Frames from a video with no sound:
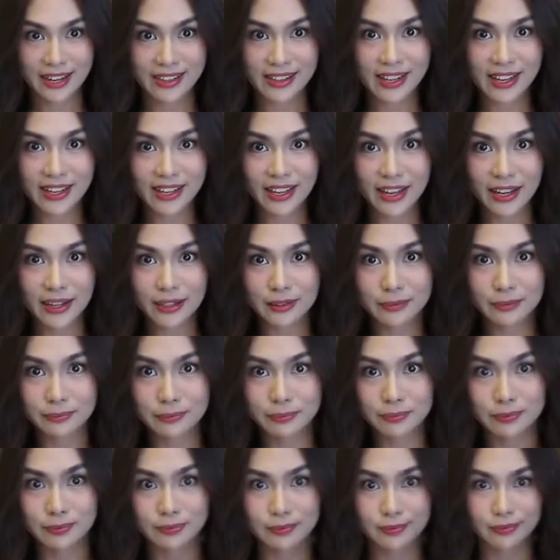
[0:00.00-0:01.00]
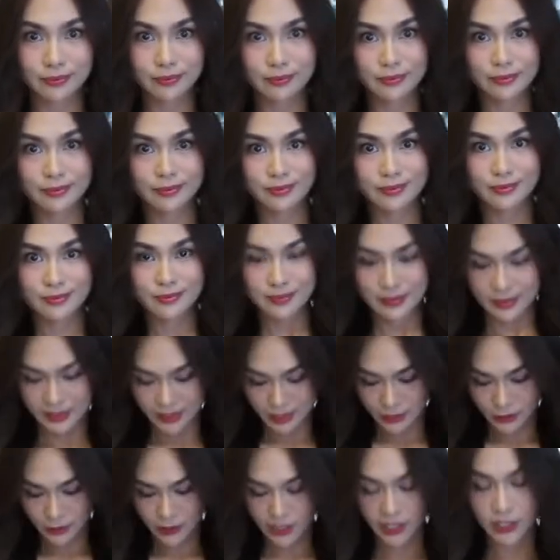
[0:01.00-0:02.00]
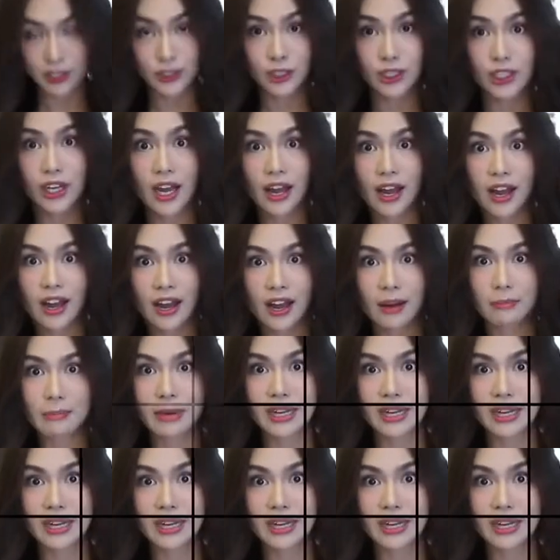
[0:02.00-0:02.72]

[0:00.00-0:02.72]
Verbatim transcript: Ganda niya. So, ayan siya.